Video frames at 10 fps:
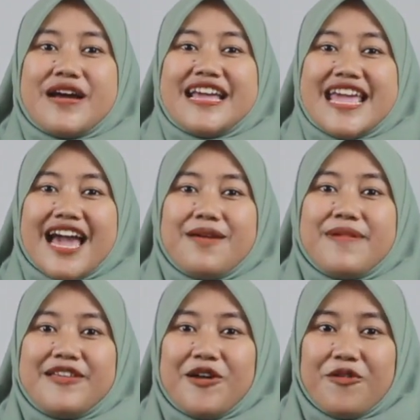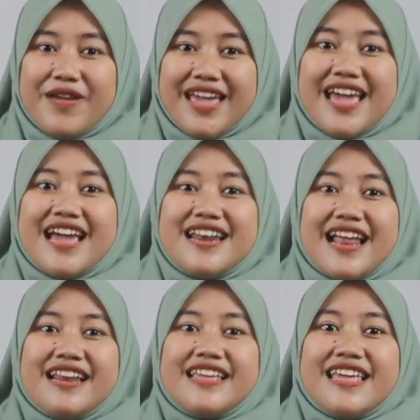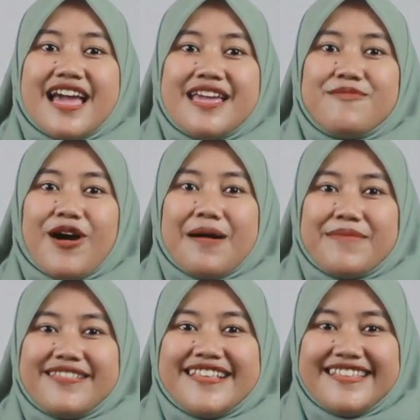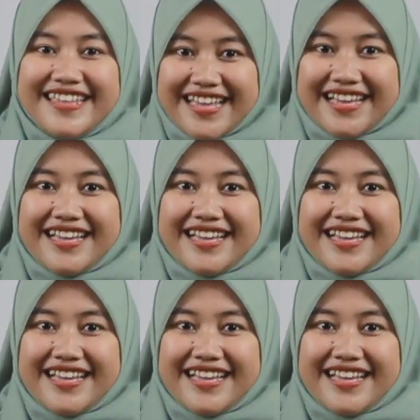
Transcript: Kiai Bedowi, dan Kiai Muhammad Siddiq.